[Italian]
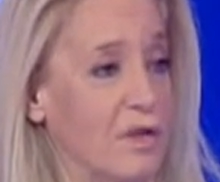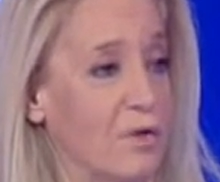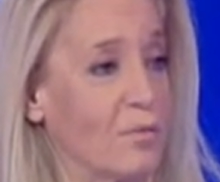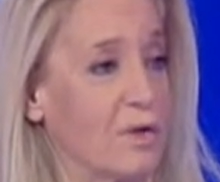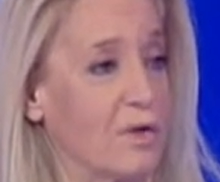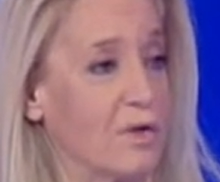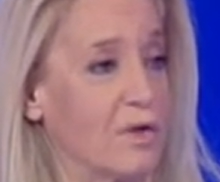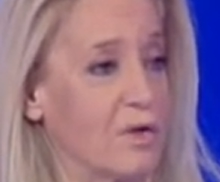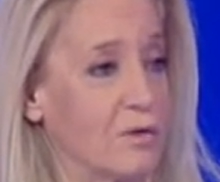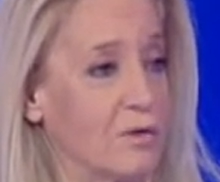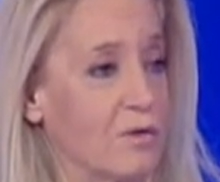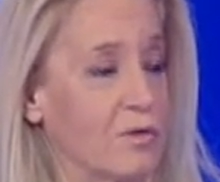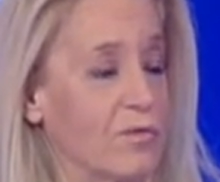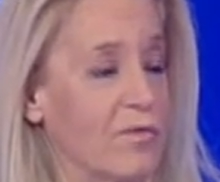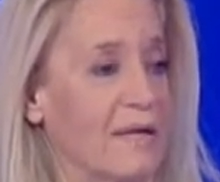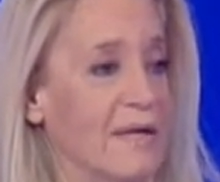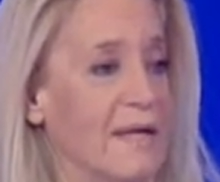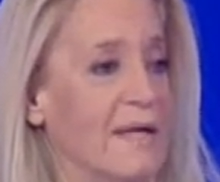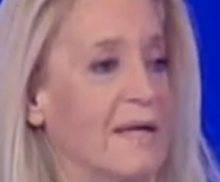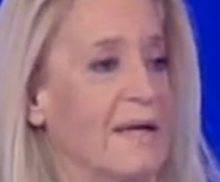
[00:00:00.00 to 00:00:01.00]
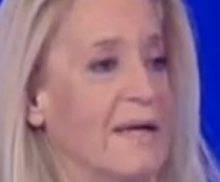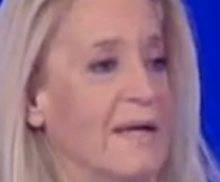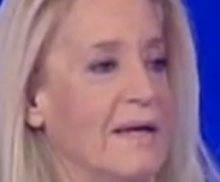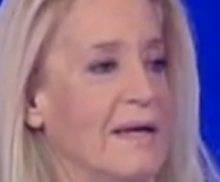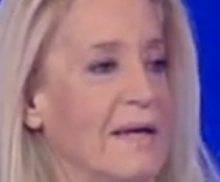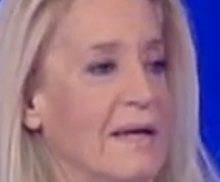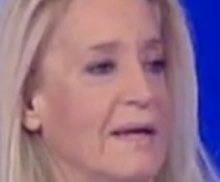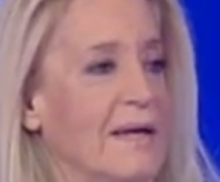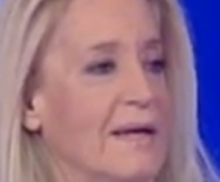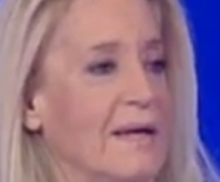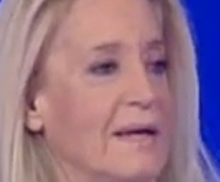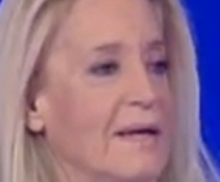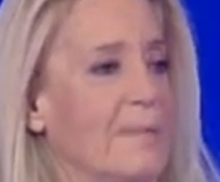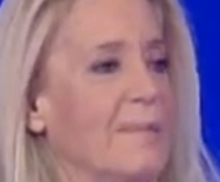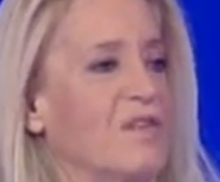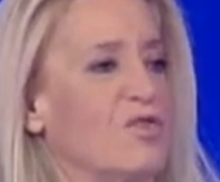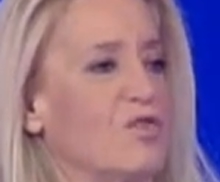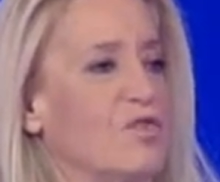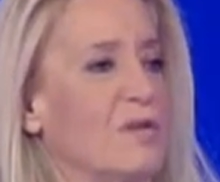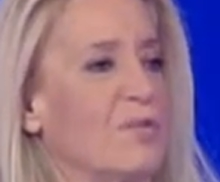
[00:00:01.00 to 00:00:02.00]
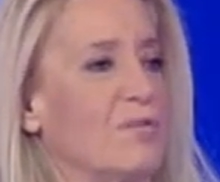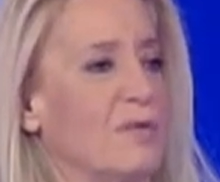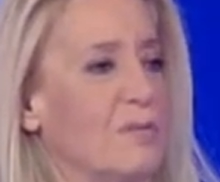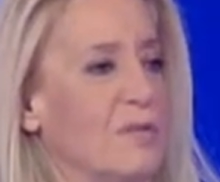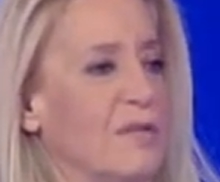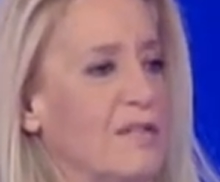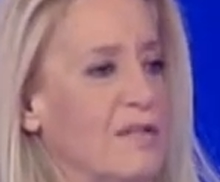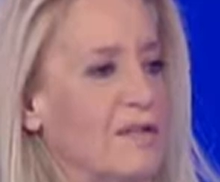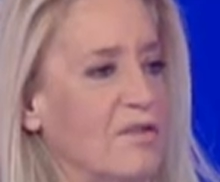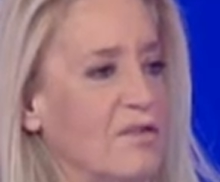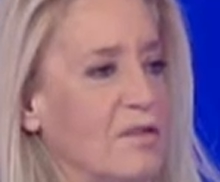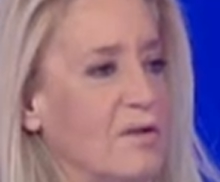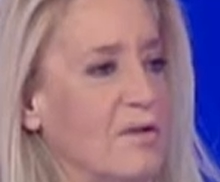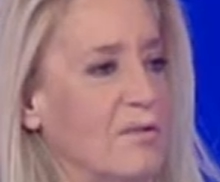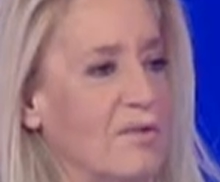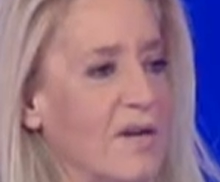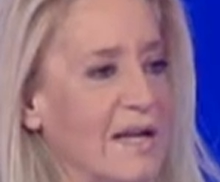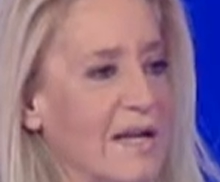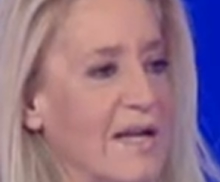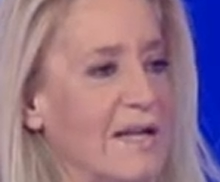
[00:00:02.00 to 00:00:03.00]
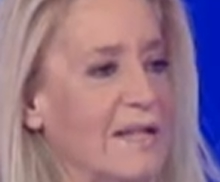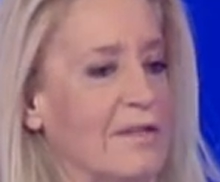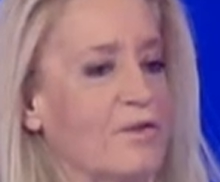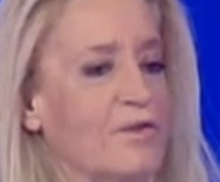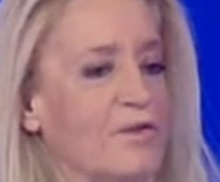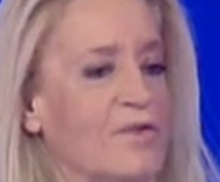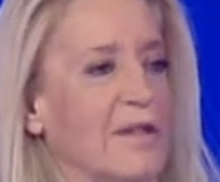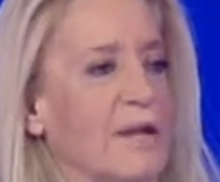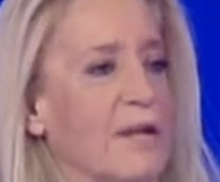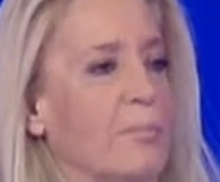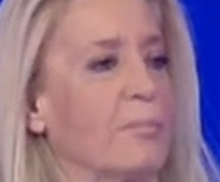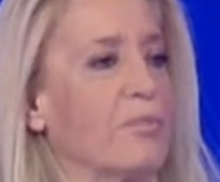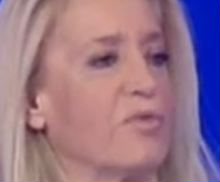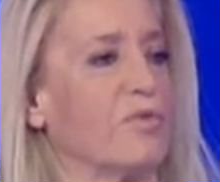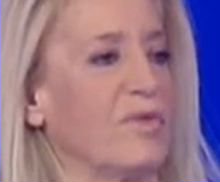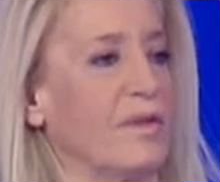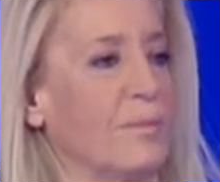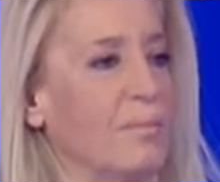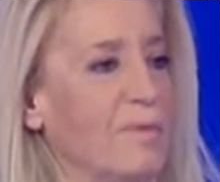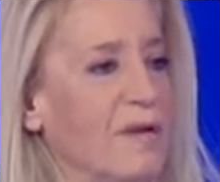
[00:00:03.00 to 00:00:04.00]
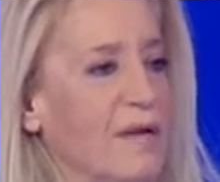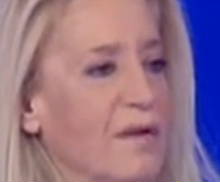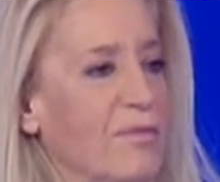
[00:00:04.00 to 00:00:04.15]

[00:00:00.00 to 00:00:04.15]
luoghi dove eh, la maggiore frequentazione fra l'altro sarà possibile